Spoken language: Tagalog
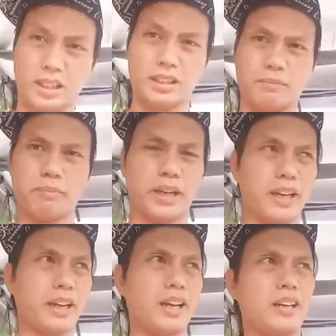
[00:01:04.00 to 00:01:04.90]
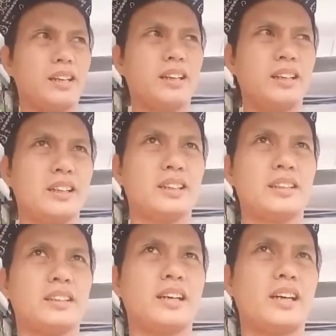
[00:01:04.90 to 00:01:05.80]
ng pera.
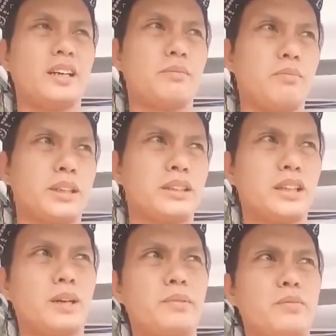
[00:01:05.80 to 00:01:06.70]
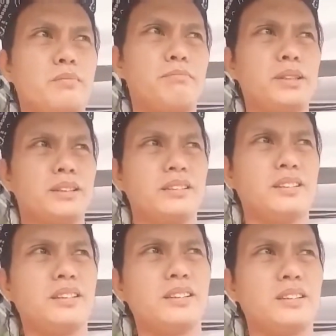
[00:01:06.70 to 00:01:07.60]
Dahil pag sinabi mong
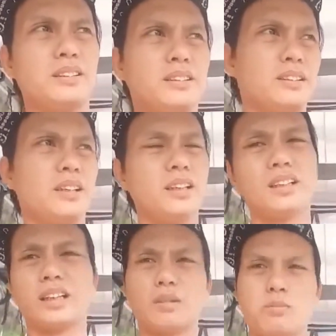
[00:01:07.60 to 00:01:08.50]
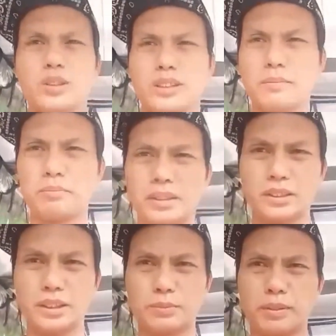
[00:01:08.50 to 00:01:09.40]
business, hindi tatakbo kasi ang
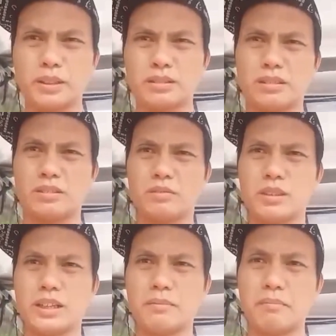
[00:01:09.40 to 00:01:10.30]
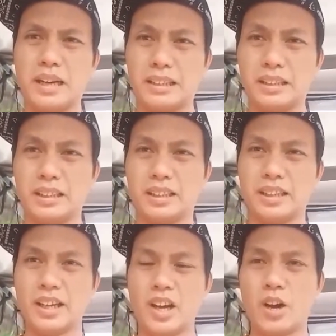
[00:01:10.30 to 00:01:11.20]
business pag walang money.
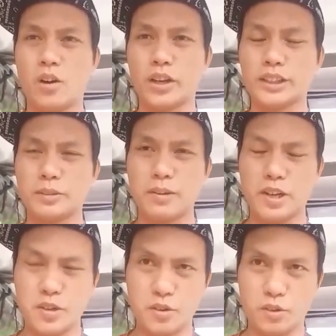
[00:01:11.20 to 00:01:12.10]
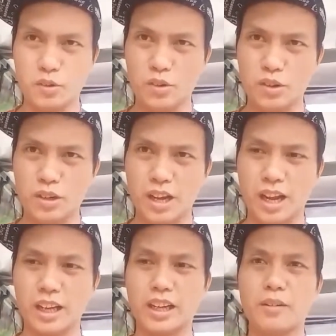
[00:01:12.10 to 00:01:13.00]
Okay, samahan nyo ako
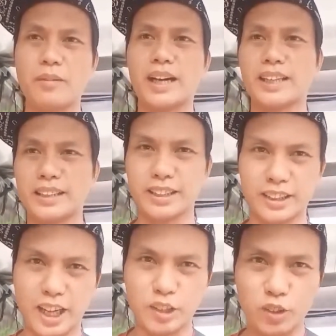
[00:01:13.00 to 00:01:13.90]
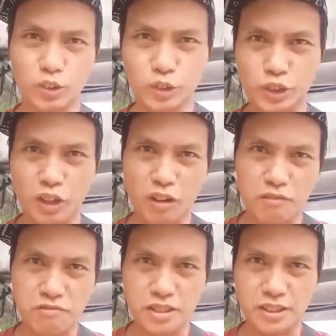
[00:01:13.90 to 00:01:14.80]
hanggang makarating tayo doon sa
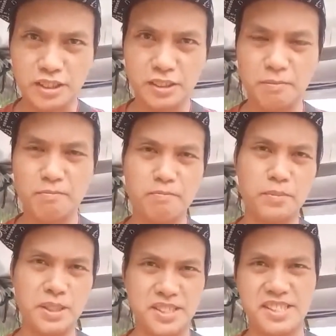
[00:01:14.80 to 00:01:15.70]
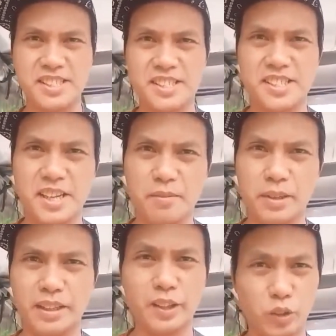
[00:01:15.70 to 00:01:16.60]
office ng business
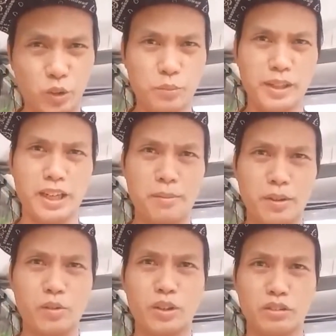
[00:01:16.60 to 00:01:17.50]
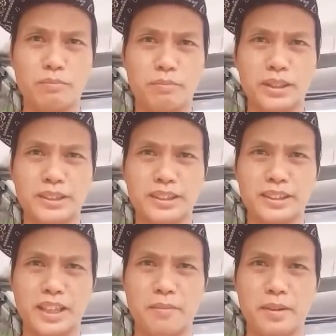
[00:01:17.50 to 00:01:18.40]
namin. At doon nyo malalaman kung ano yung
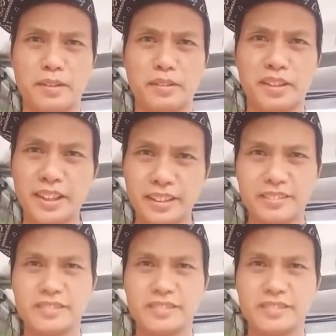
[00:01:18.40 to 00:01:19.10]
business namin, okay?